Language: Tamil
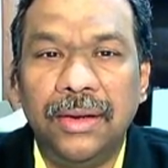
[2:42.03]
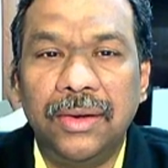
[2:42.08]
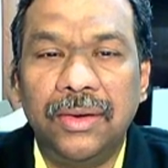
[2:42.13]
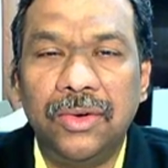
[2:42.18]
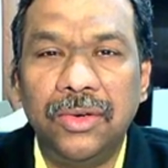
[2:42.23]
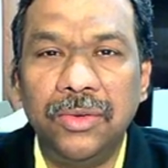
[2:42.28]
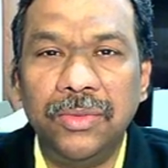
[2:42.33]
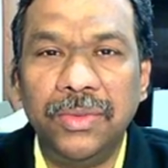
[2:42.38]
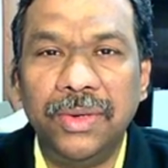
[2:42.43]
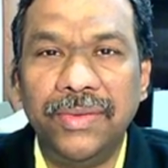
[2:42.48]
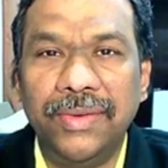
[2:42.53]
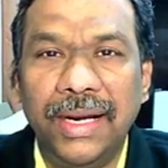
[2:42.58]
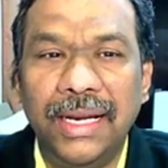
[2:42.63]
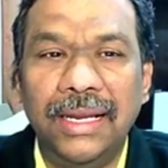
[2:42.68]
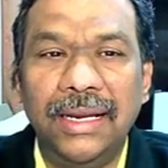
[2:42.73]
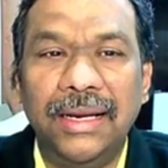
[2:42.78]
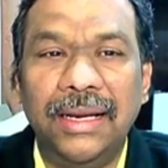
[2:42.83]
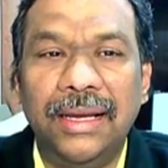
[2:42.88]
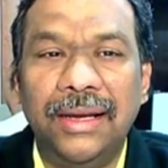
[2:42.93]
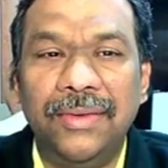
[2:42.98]
குடும்ப
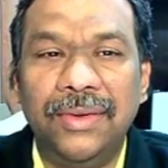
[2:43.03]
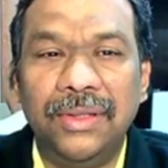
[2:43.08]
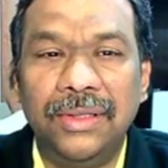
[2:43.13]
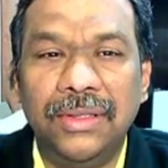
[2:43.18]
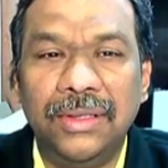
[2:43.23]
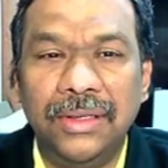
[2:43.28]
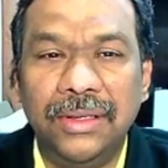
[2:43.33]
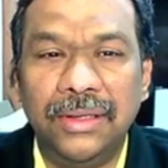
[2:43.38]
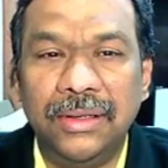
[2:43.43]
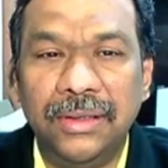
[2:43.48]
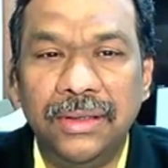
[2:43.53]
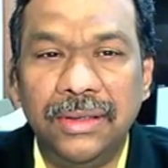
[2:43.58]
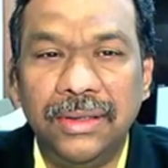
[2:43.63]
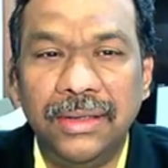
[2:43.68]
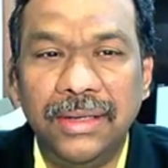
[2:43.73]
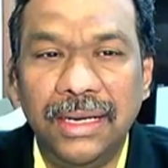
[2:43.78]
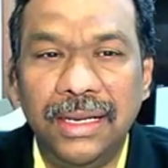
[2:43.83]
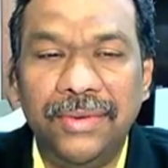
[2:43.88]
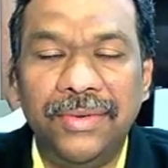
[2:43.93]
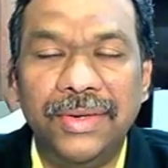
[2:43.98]
வேலையெல்லாம் வந்து
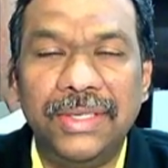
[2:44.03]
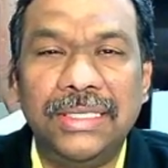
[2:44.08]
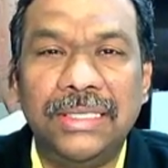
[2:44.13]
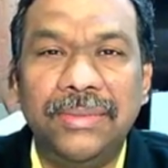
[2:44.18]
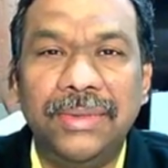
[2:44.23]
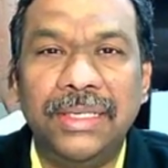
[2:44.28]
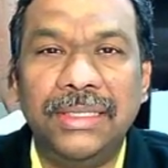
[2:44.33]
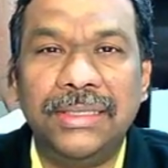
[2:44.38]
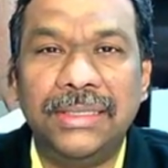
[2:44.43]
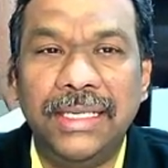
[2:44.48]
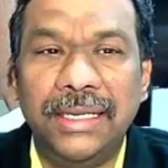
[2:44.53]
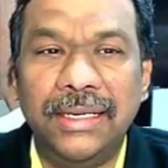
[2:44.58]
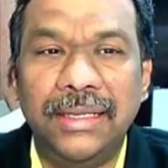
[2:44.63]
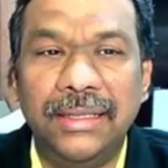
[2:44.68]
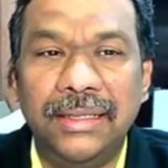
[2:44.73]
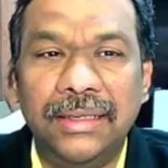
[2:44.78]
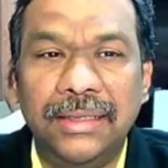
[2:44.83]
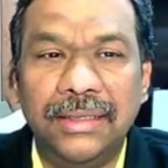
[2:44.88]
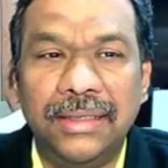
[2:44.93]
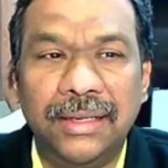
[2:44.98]
இலவசமா
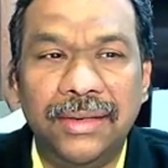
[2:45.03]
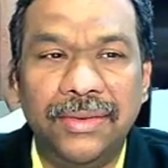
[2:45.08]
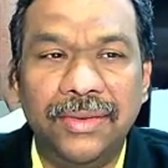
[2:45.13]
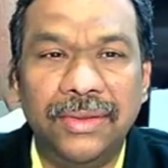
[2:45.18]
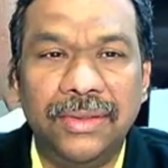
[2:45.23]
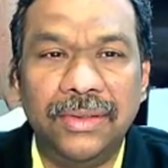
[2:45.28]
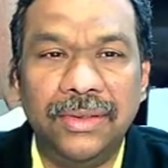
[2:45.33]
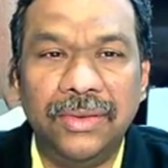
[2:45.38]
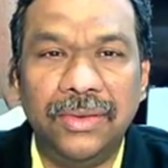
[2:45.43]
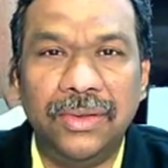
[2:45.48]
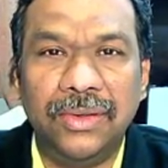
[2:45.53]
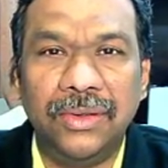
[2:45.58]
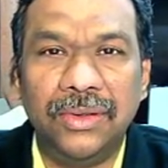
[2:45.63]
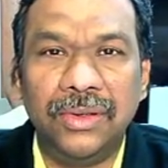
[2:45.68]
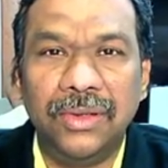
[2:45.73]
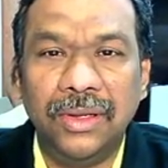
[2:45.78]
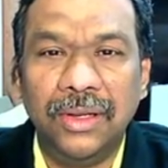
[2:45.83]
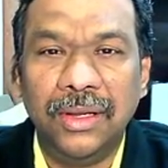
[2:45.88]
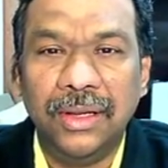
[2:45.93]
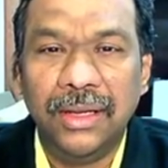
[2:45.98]
செய்யறதுக்கு தான் வந்து ஒரு
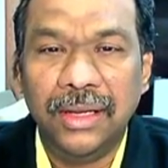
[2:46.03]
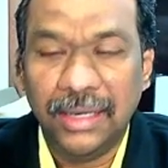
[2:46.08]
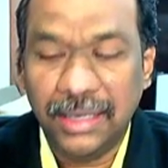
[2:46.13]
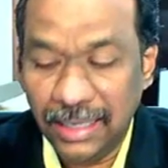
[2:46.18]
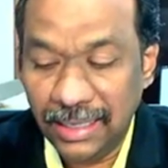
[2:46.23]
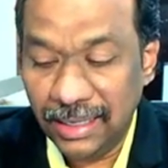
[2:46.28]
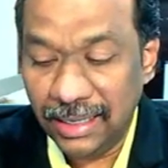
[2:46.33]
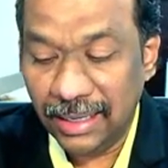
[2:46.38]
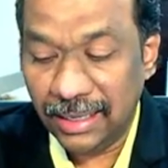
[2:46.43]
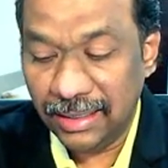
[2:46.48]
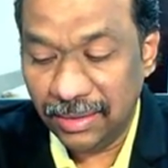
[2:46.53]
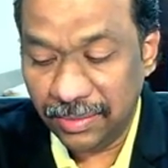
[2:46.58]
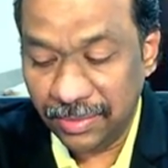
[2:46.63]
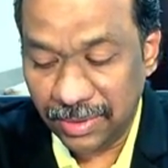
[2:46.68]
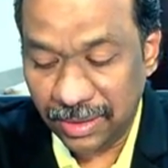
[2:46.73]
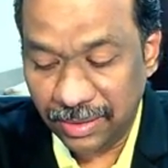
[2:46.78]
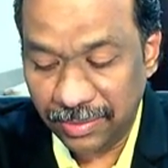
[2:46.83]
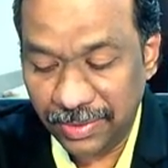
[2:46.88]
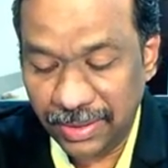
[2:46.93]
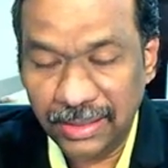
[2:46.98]
கல்யாணம்
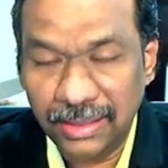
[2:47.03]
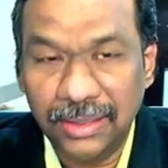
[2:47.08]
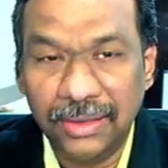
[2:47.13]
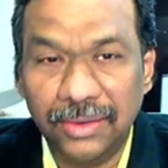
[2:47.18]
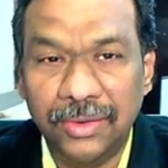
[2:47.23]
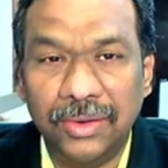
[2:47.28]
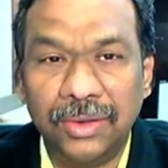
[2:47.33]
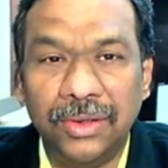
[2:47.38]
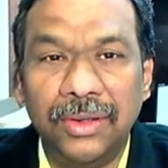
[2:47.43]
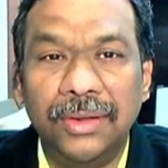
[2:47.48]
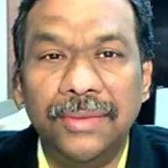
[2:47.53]
அப்படிங்கிற ஒரு